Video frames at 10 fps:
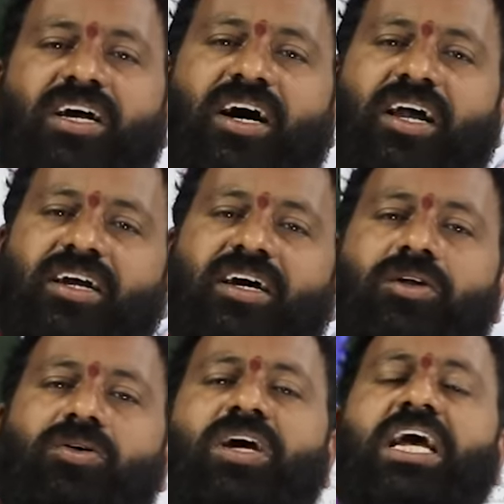వీళ్ళ
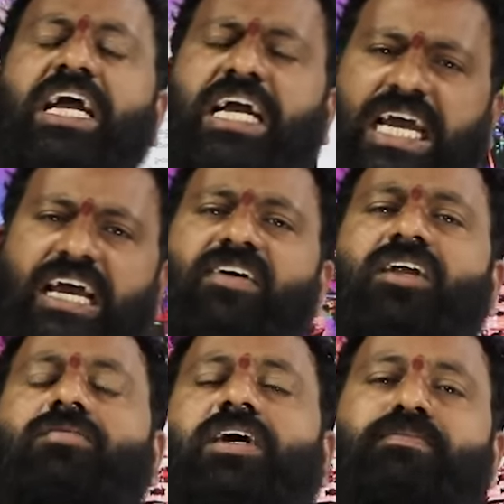కార్యక్రమాలు
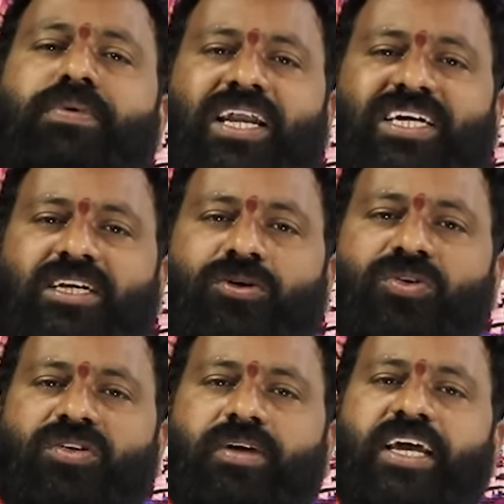కేవలం ఎంపీ ఎలక్షన్ల
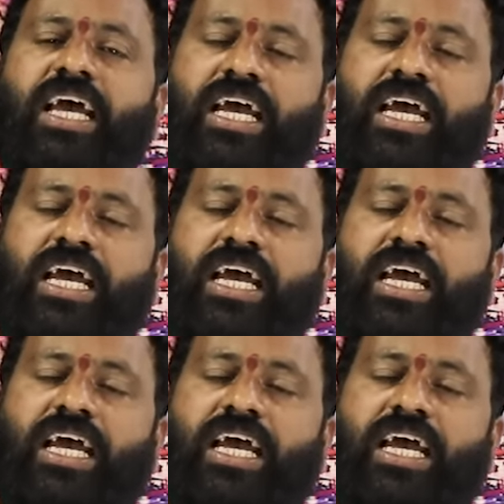కోసమే